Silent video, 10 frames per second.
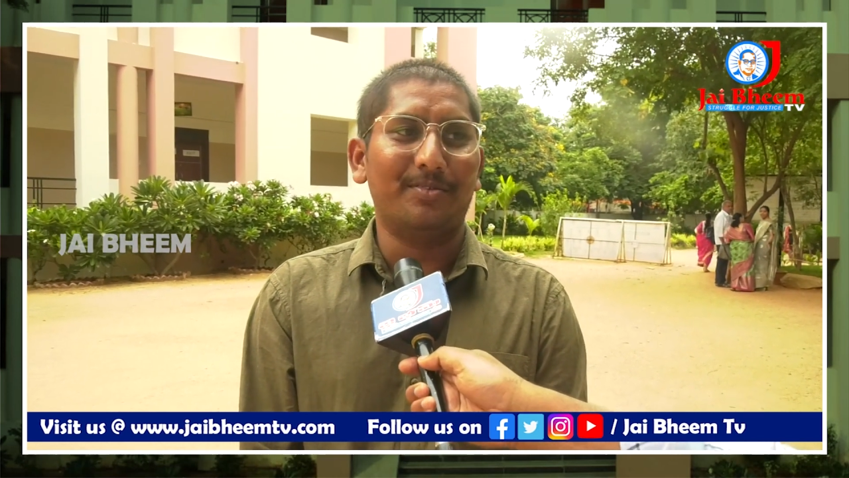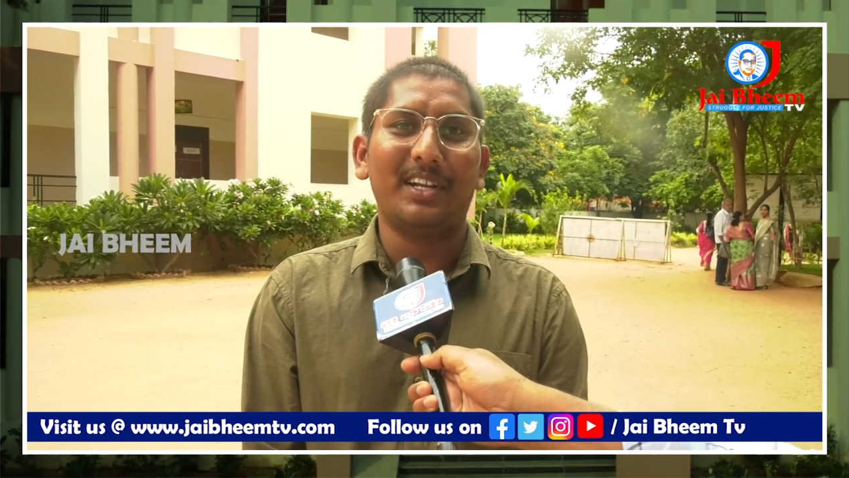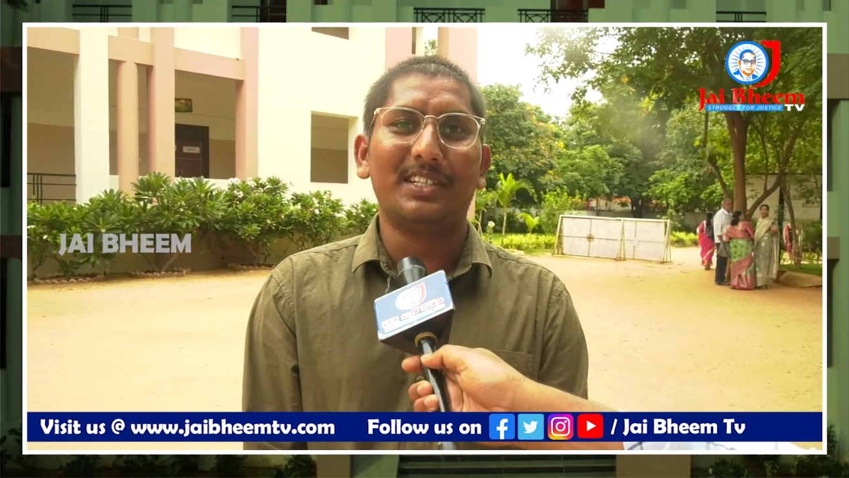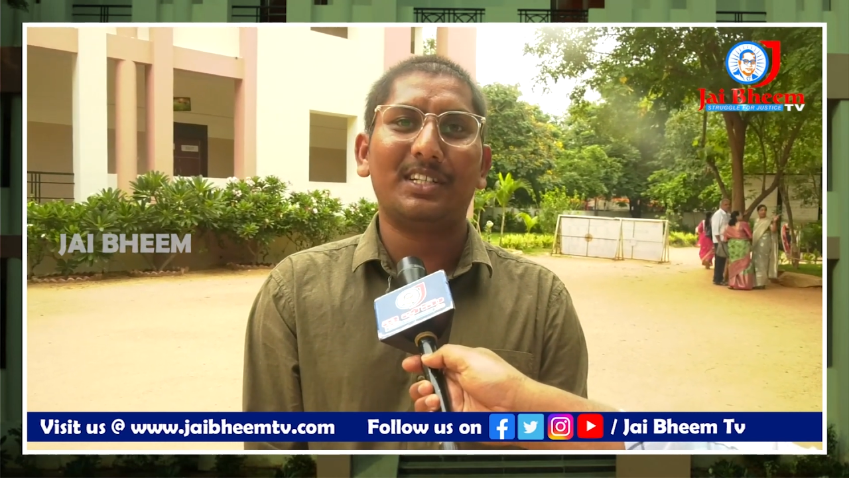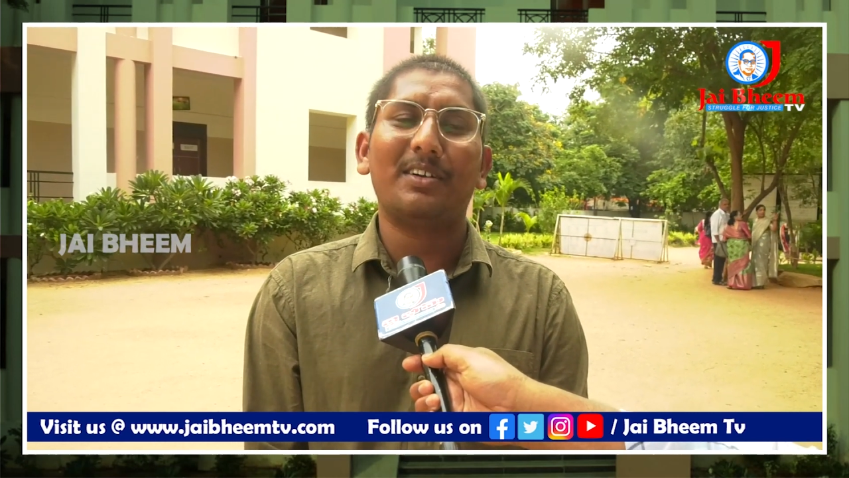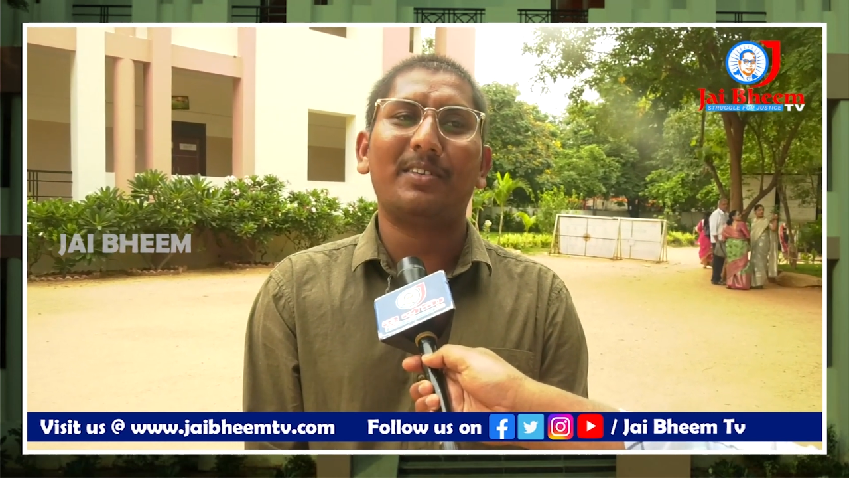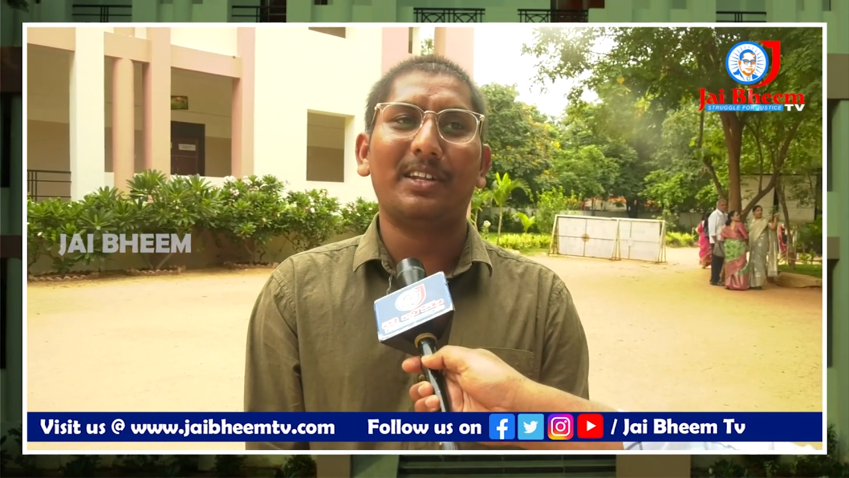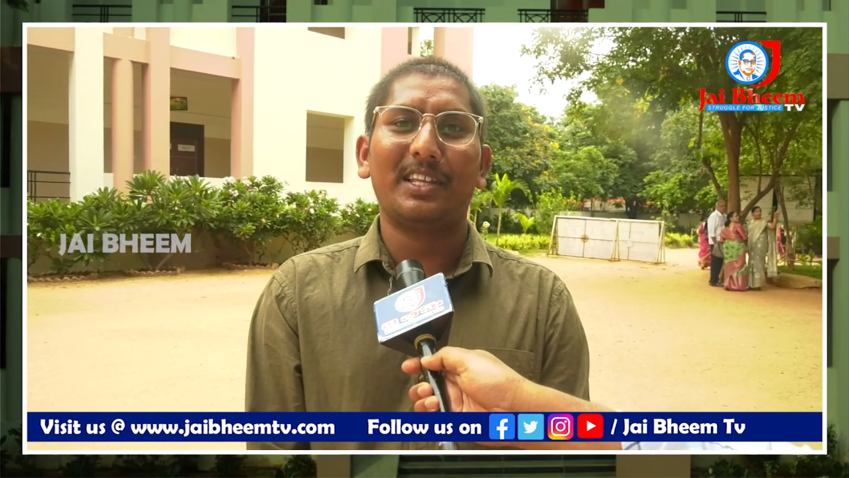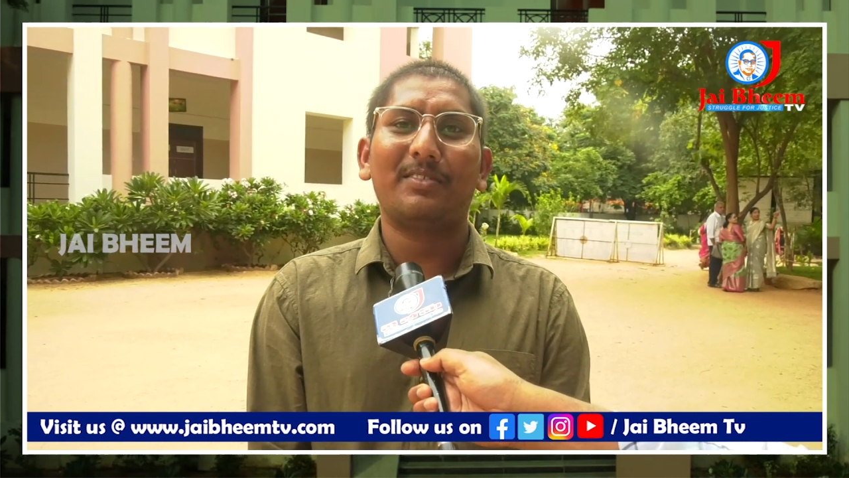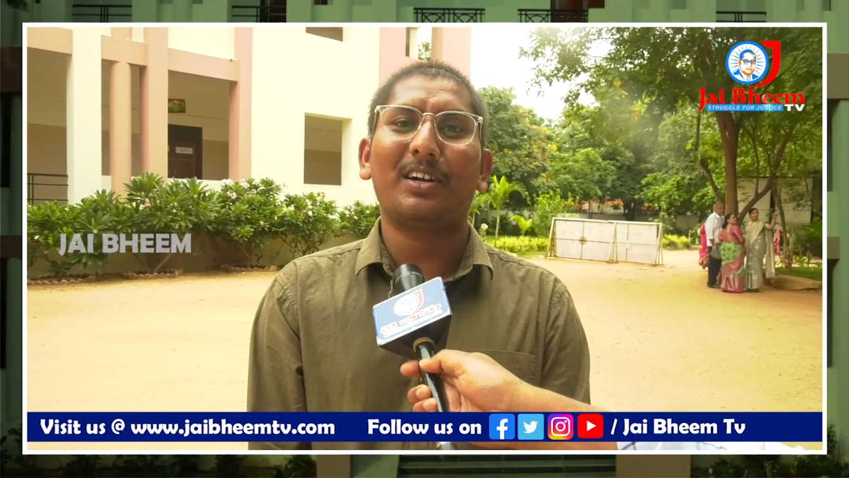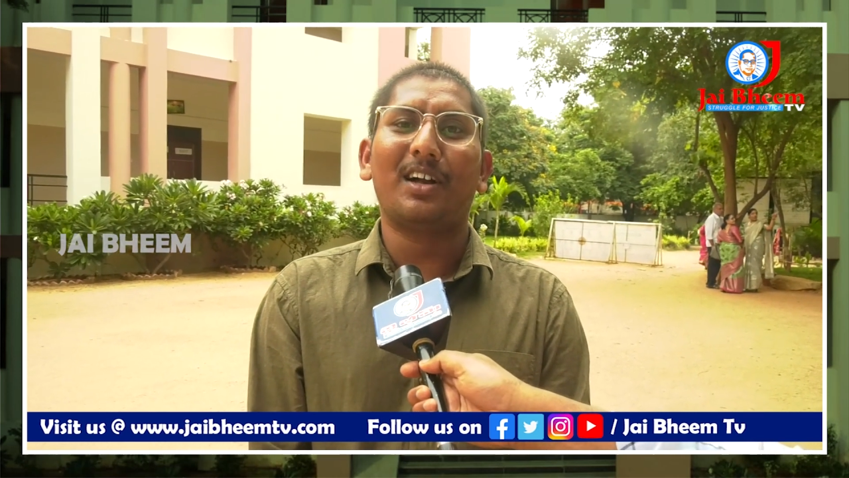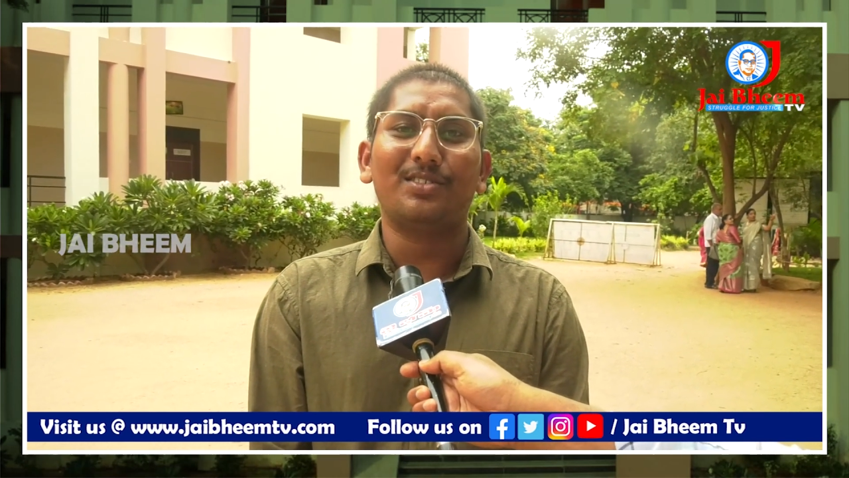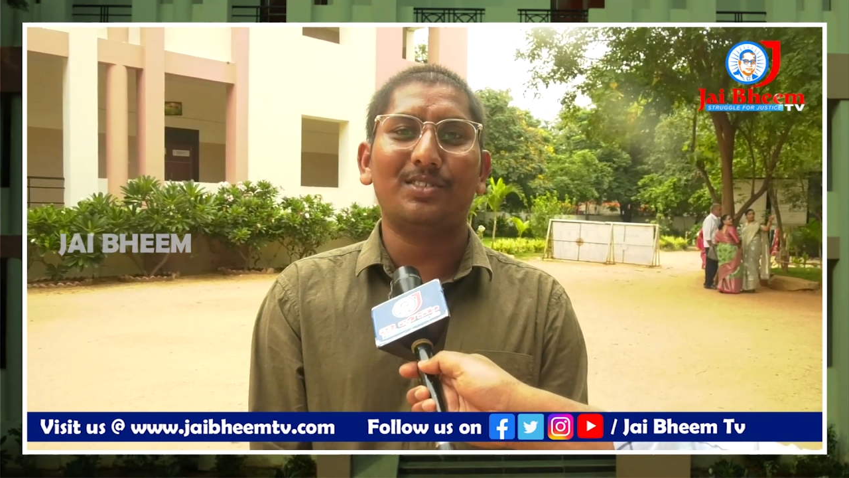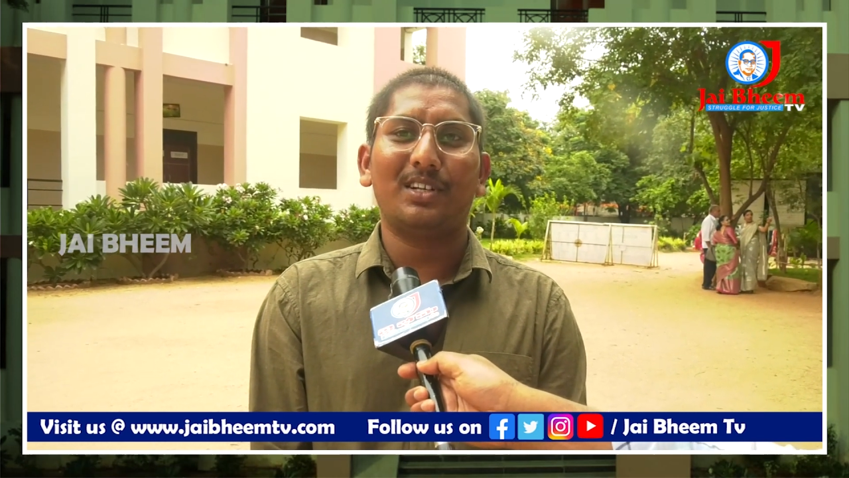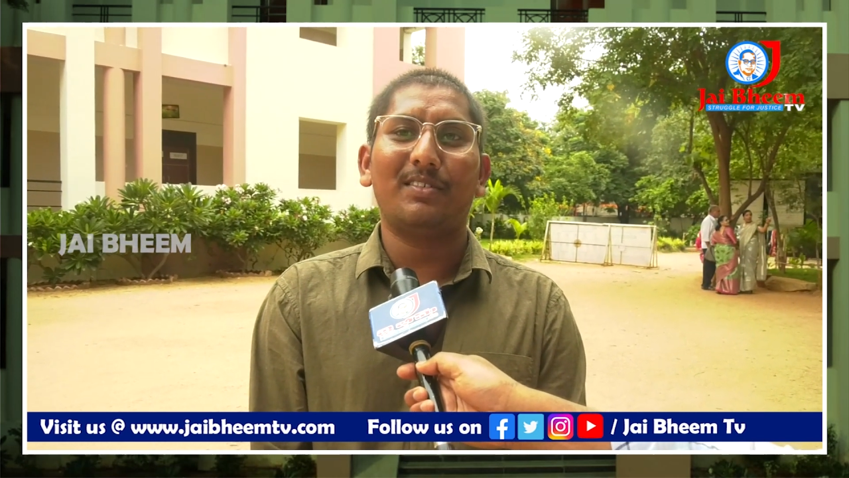వాళ్ళు ఇచ్చిన ఏదైతే
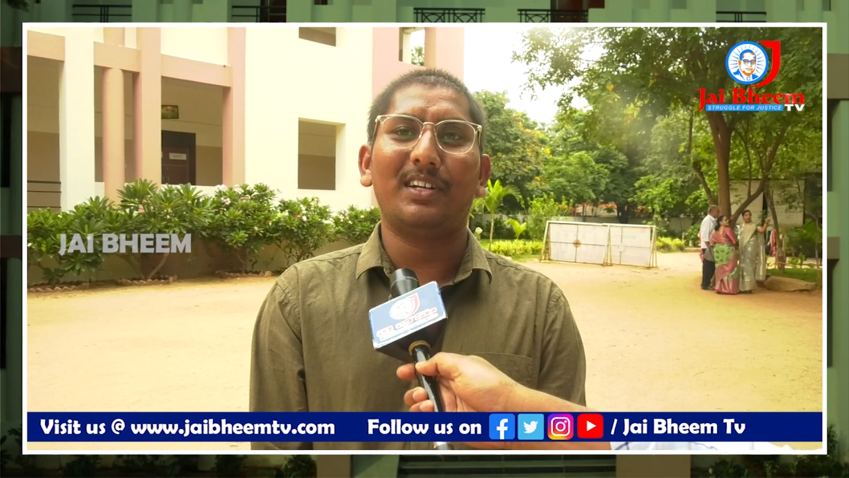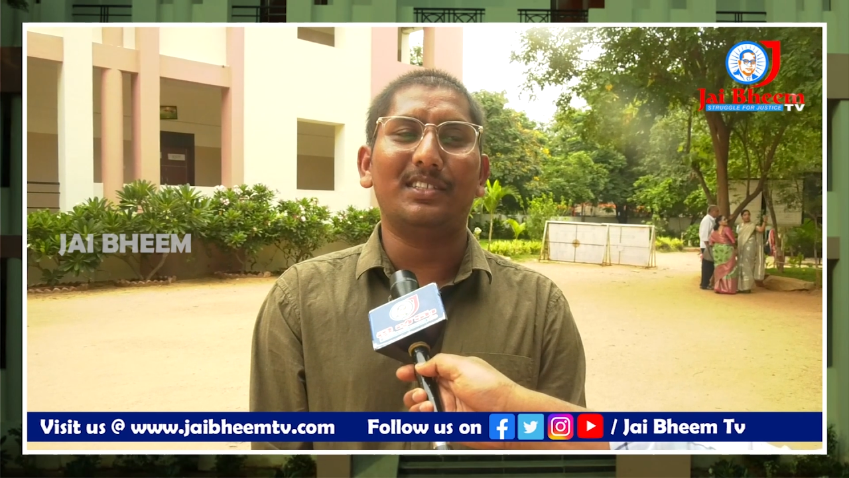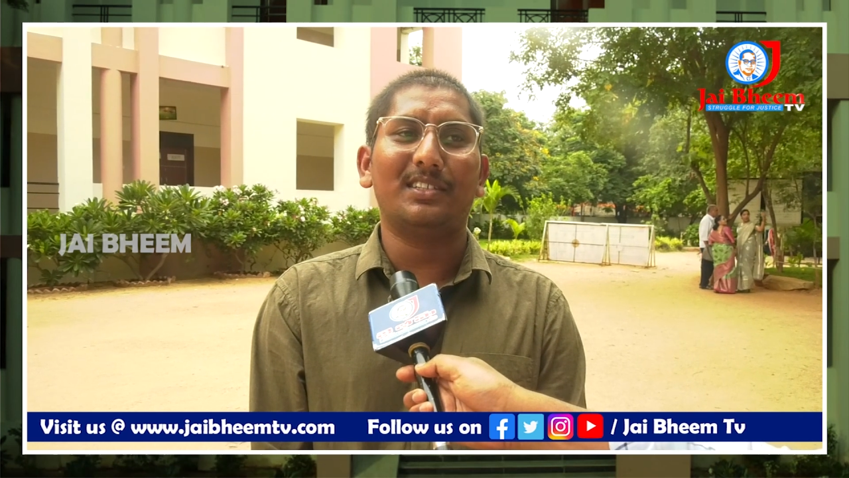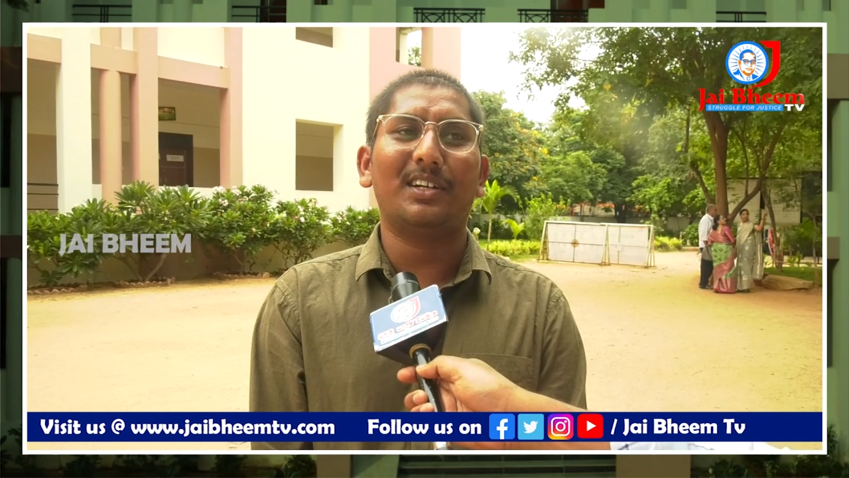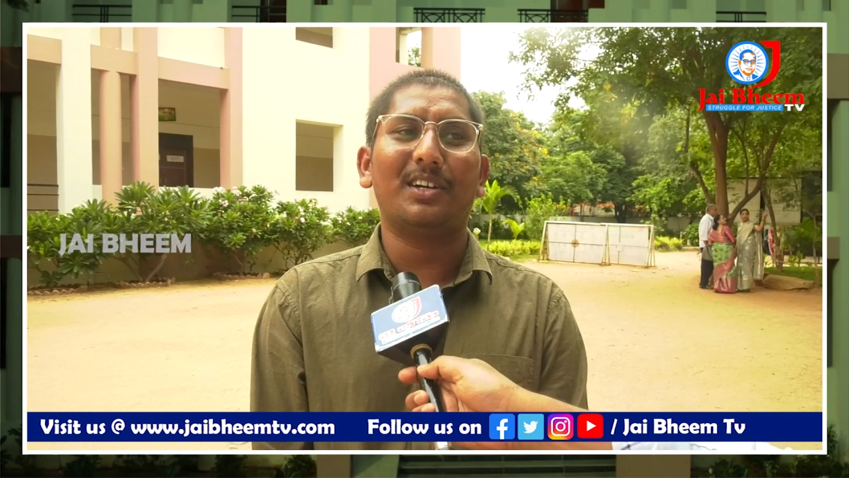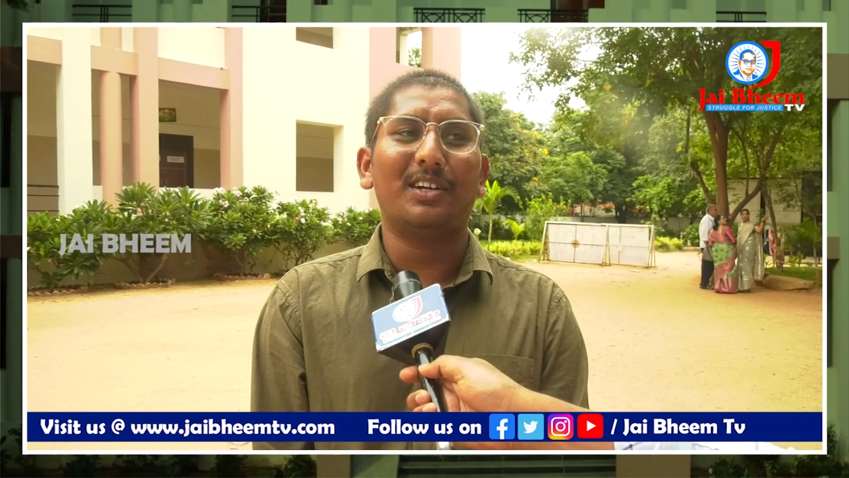కాన్స్టిట్యూషన్ వాళ్ళు ఇచ్చిన